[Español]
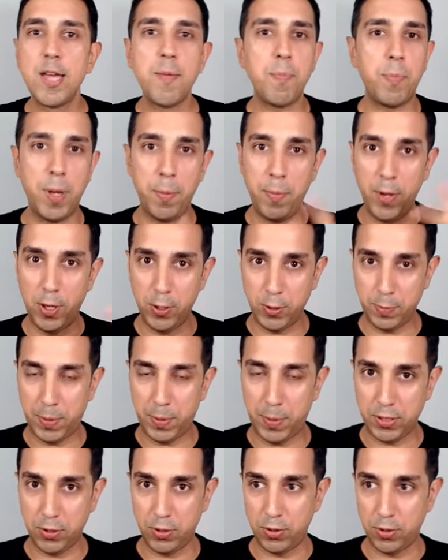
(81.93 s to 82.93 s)
Primeros
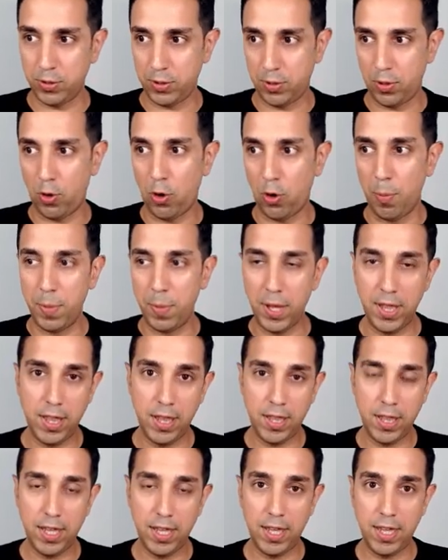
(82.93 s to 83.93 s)
pasos con
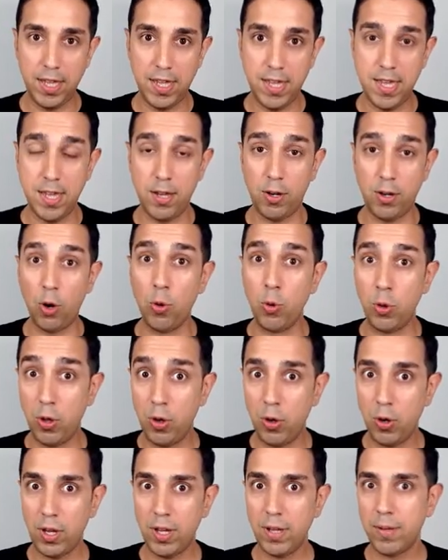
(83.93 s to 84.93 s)
BDD y
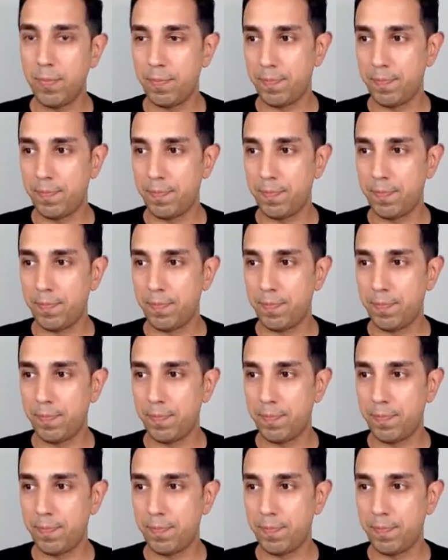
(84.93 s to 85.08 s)
GoDoc.